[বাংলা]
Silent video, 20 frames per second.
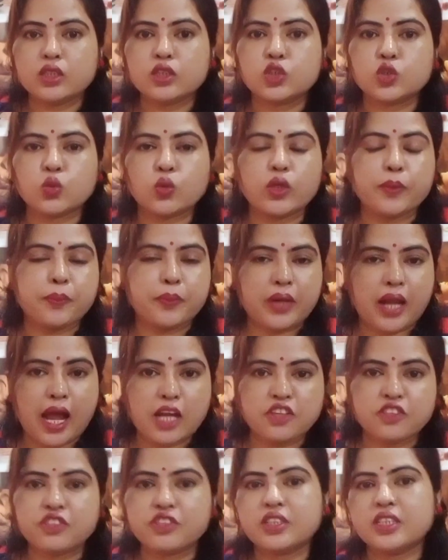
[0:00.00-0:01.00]
চুলে প্রাণ
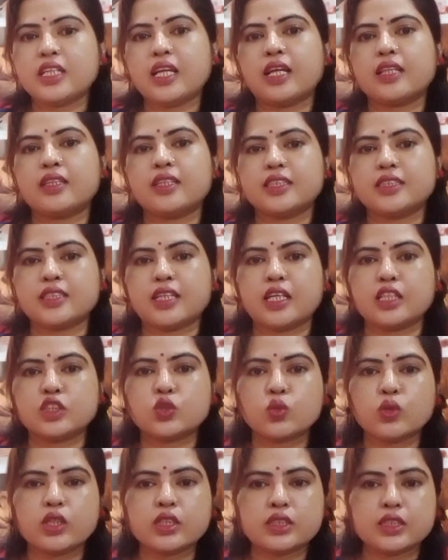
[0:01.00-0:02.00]
ফিরিয়ে আনতে চান
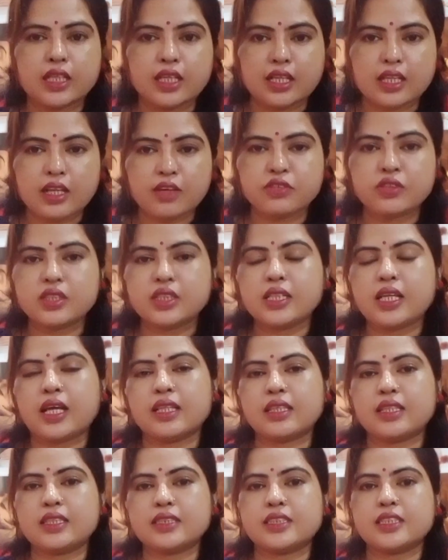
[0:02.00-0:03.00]
চুলে জেল্লা ফিরিয়ে
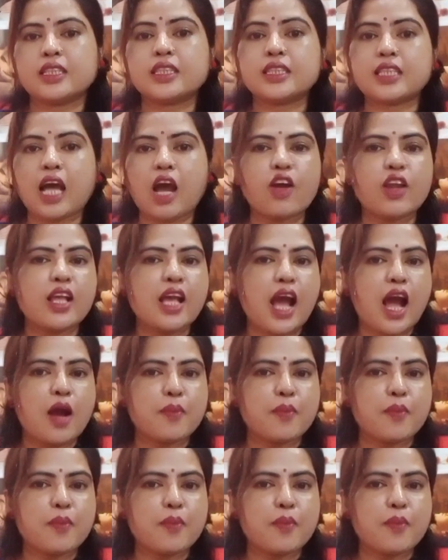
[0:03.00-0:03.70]
আনতে চান তাহলে